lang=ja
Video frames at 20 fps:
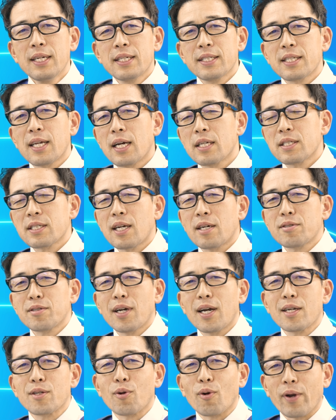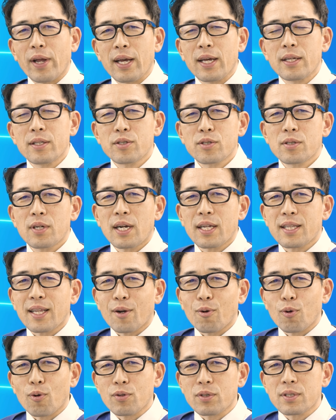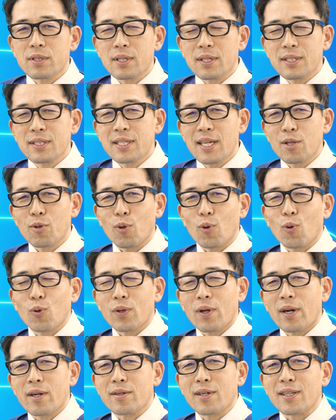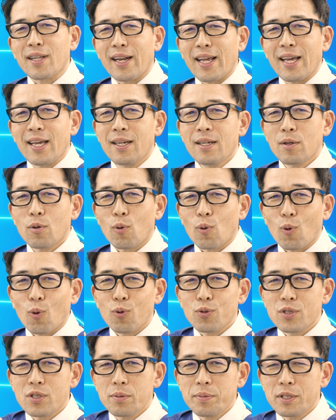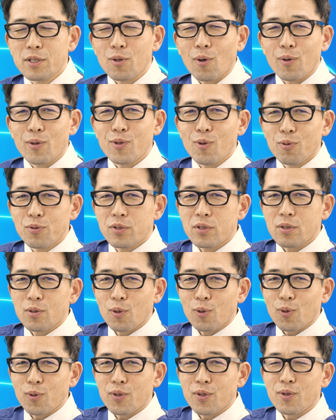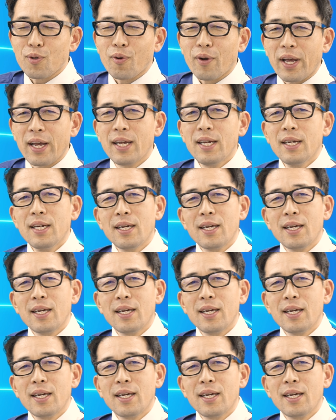サージカルガイドをね作られてこう精度にこだわる方ねこの50ミクロン45度っていうのをねね、